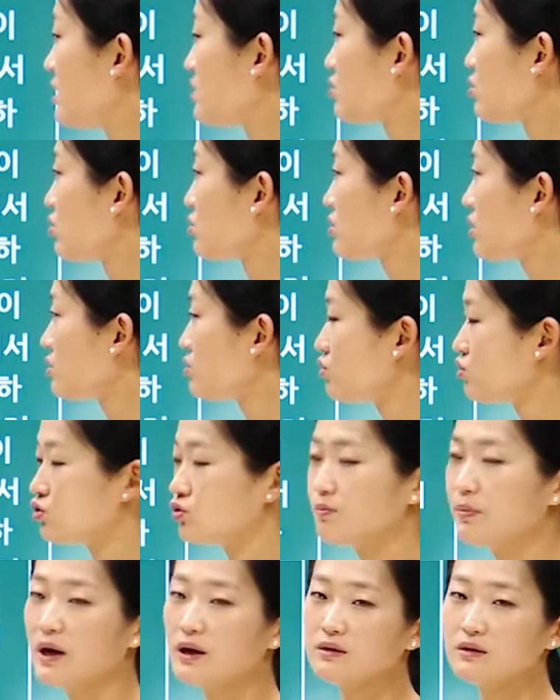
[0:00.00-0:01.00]
조선
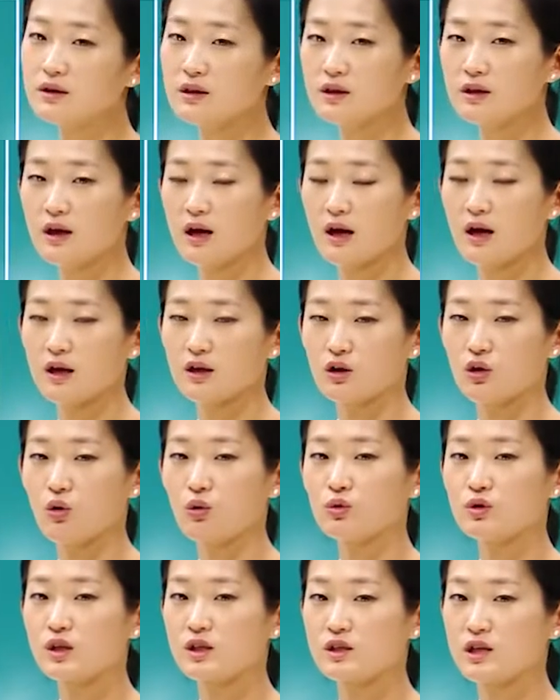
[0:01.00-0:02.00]
후반기의
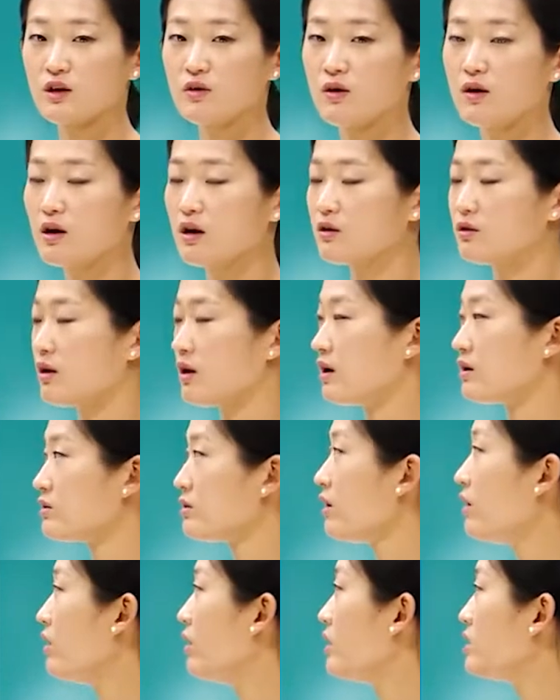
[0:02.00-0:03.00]
경제 상황에
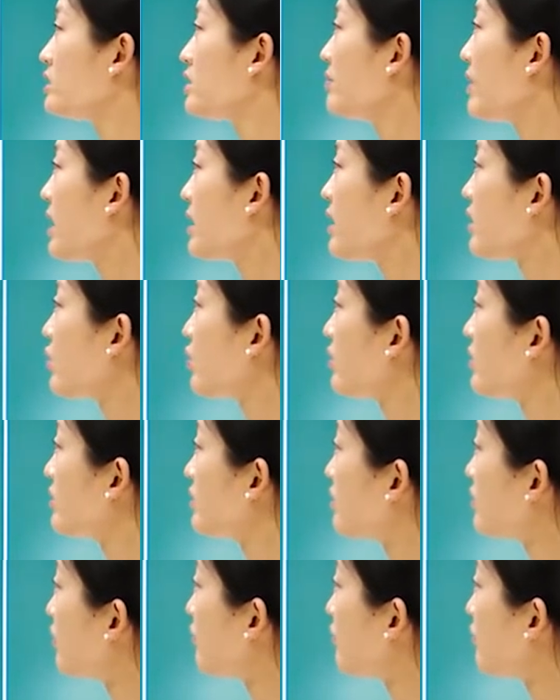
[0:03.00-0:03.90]
대해서 이제 말하고 있는